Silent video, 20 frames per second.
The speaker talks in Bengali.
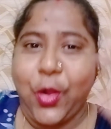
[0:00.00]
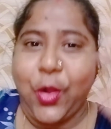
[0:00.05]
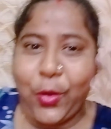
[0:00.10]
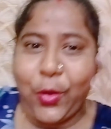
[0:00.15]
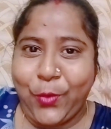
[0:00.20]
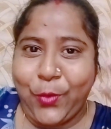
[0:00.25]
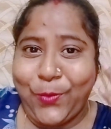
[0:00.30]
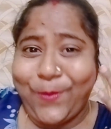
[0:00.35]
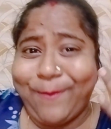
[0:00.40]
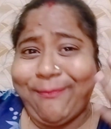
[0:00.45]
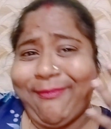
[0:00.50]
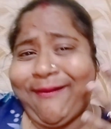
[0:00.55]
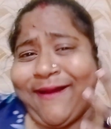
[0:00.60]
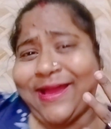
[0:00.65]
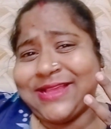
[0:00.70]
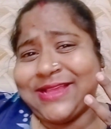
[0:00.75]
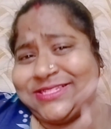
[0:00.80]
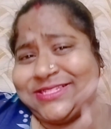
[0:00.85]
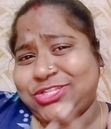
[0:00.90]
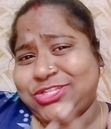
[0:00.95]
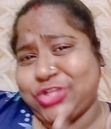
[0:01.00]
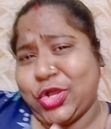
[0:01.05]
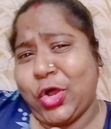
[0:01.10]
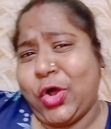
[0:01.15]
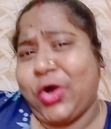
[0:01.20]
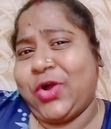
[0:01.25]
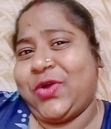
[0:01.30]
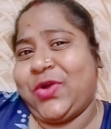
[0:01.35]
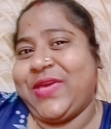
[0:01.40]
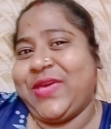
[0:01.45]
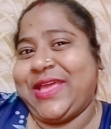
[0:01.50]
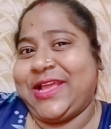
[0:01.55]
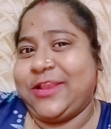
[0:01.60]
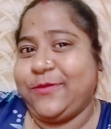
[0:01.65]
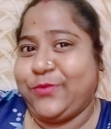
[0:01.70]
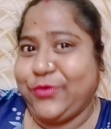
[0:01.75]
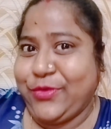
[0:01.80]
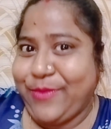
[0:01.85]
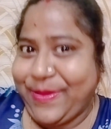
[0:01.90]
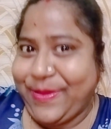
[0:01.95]
ও মাই ডগ হয়ে গেল
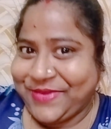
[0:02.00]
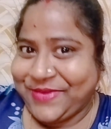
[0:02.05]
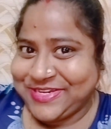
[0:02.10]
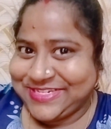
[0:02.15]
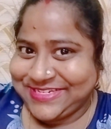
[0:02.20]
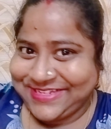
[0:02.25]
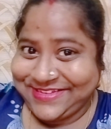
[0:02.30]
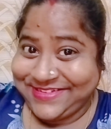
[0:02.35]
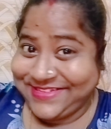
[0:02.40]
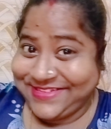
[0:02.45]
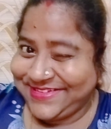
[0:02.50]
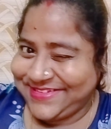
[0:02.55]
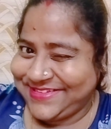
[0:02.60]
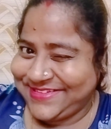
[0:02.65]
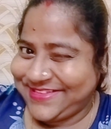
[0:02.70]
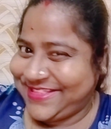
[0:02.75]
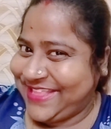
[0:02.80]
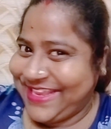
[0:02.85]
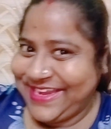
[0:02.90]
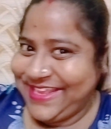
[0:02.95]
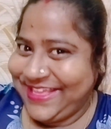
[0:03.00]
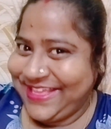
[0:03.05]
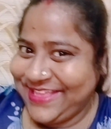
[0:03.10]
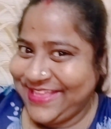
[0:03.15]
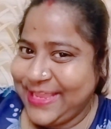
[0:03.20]
পুরো ব্যাপারটা তাই না